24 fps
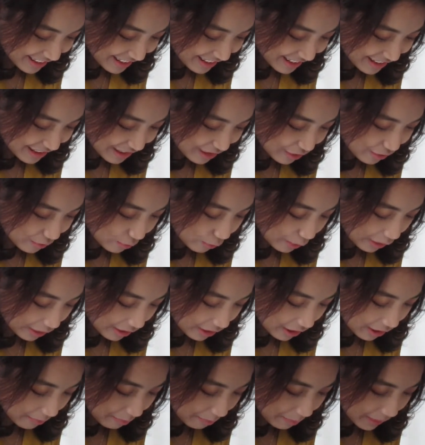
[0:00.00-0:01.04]
ini
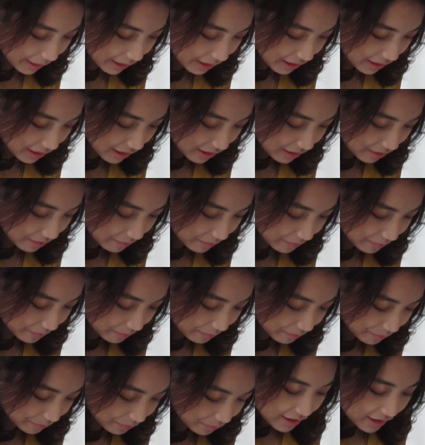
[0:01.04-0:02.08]
warna apa
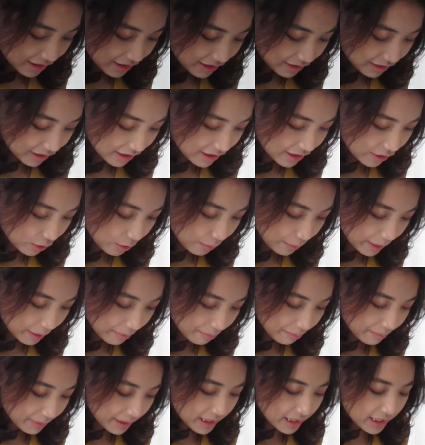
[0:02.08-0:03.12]
tadi aku
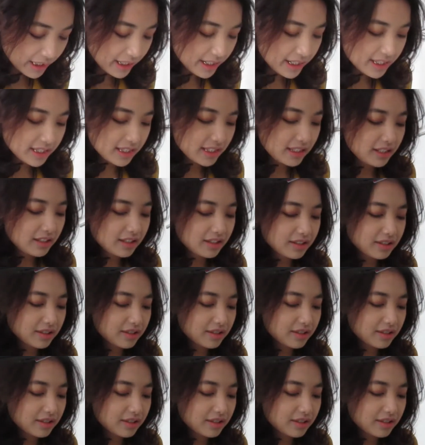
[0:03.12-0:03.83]
pengen bikin ini sih